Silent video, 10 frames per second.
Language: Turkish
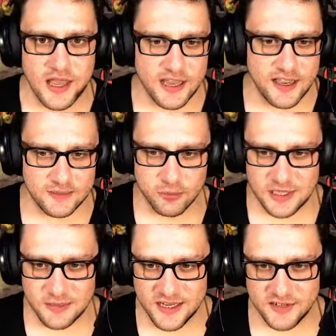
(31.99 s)
Evet
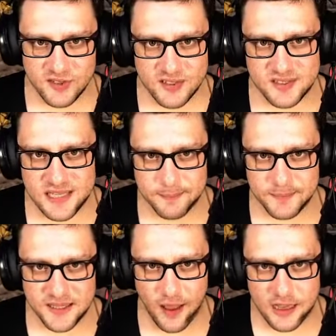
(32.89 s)
burada bir
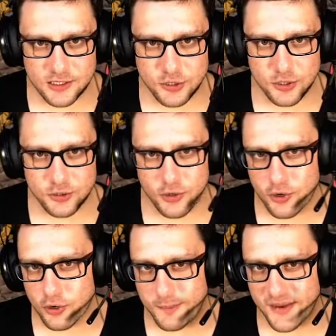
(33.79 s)
Zeppelin aksiyonu
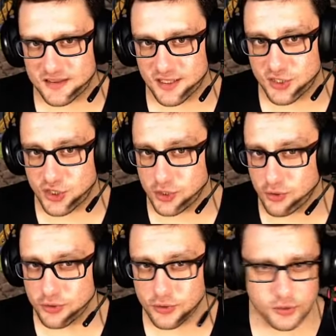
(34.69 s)
görüyorum. Patlatıcıyı
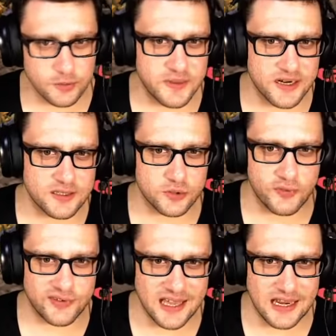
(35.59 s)
dondurduk. Bir adet
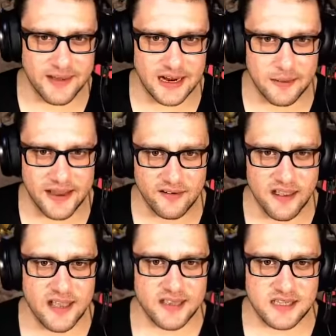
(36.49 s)
öfkeyle beraber
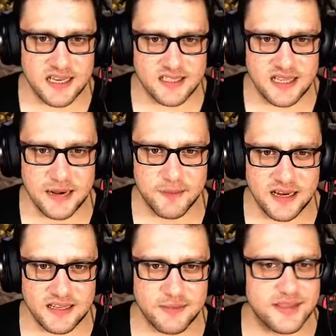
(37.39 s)
Yetiler
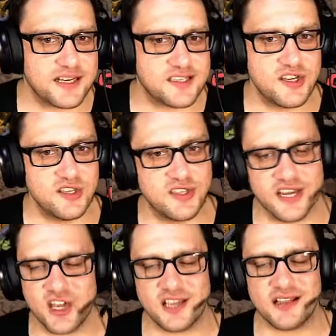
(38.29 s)
belediye binasını
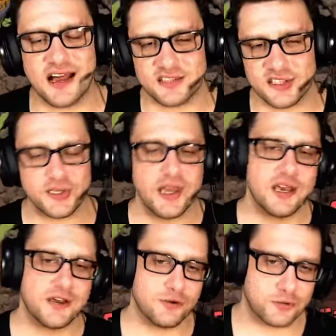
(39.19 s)
indireceklerdir.
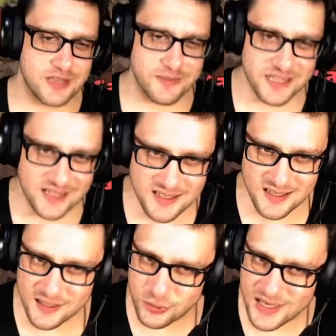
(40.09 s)
Üstüne bir de
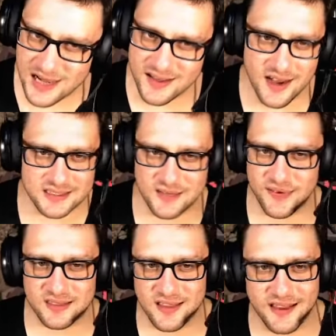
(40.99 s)
kazırga tuzağını aktif
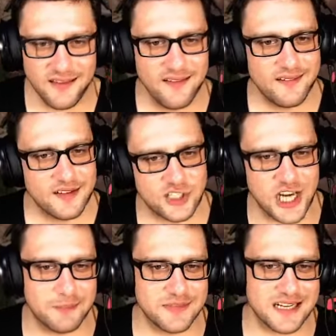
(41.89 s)
etti.
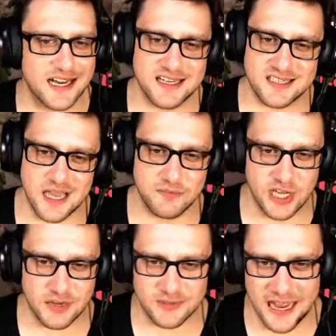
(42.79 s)
Şam'da kayısı
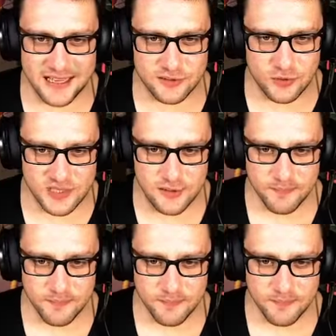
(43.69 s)
hemşerim. Gayet güzel.